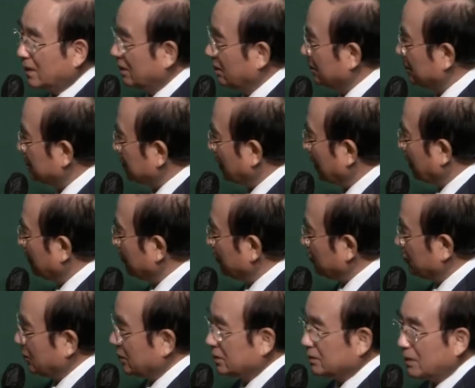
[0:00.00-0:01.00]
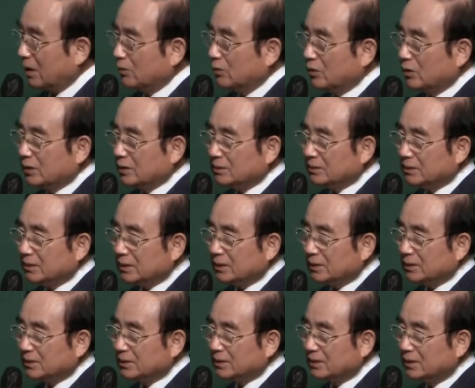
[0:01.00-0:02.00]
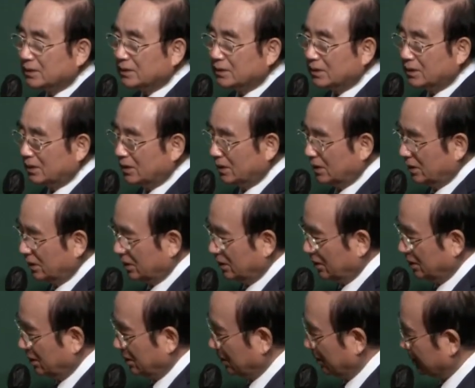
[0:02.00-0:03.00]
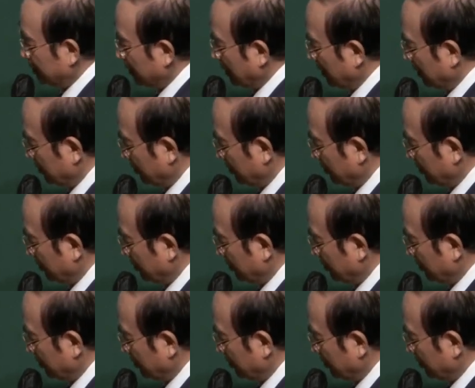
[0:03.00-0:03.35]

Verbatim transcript: 사람을 통해서 막 무너집니다. 어, 제가